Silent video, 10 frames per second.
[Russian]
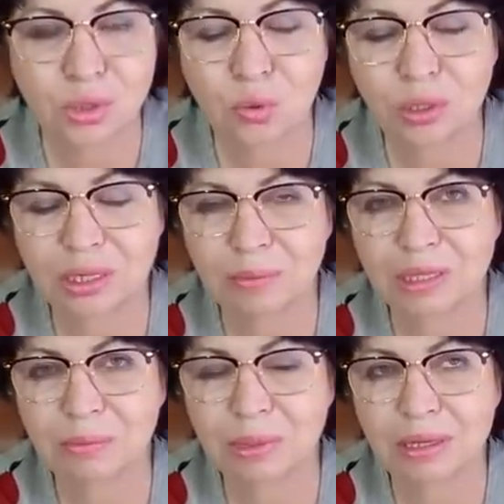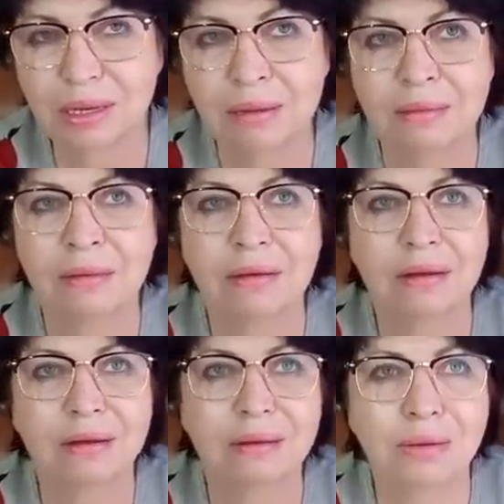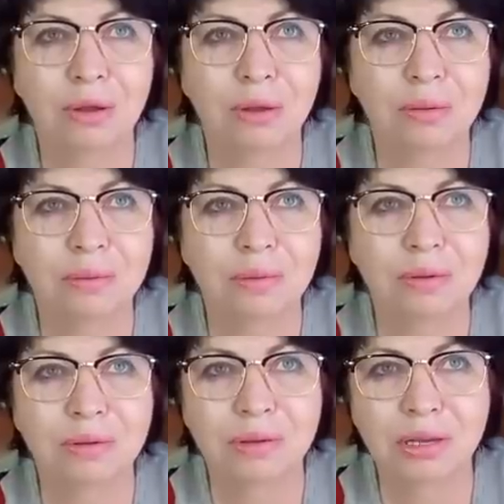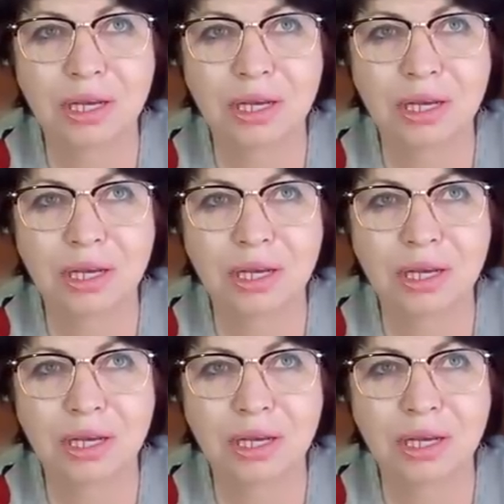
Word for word: сколько там это было э,